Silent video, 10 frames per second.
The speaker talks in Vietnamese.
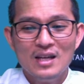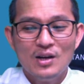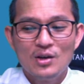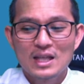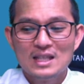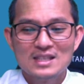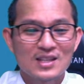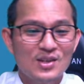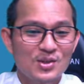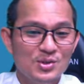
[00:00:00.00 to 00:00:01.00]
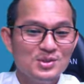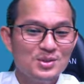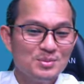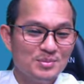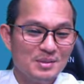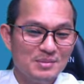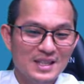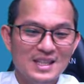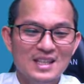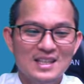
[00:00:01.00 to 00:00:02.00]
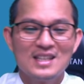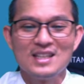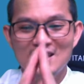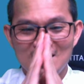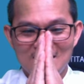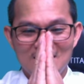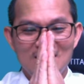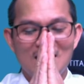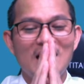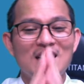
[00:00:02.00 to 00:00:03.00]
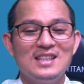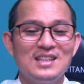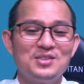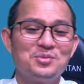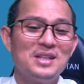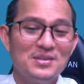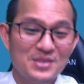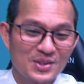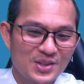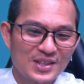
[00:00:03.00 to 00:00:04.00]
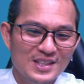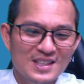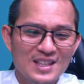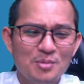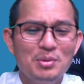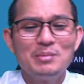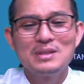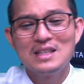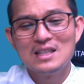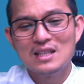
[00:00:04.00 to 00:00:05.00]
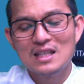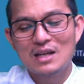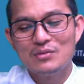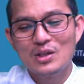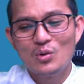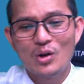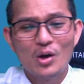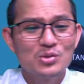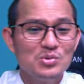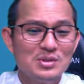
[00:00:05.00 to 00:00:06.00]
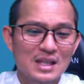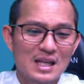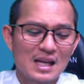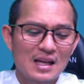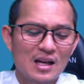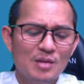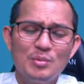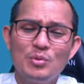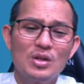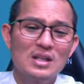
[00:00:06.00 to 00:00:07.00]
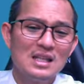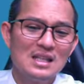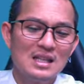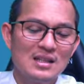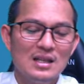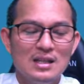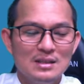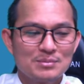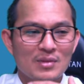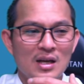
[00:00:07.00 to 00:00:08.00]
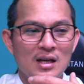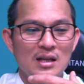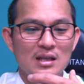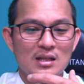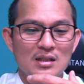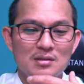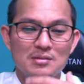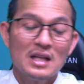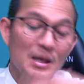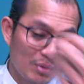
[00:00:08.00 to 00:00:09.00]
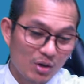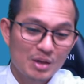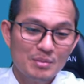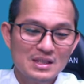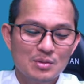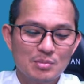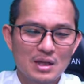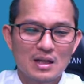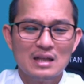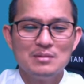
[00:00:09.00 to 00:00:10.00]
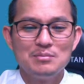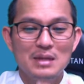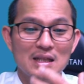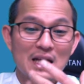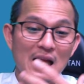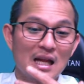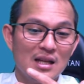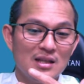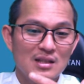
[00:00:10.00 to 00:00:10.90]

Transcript: ok chẳng cuốn chuẩn bị lía hai giờ chụp hình được video khởi complete được xin như các thao video ló chui xe ai bông môn ở tây tiết đăng phong là bây giờ đăng hay men tha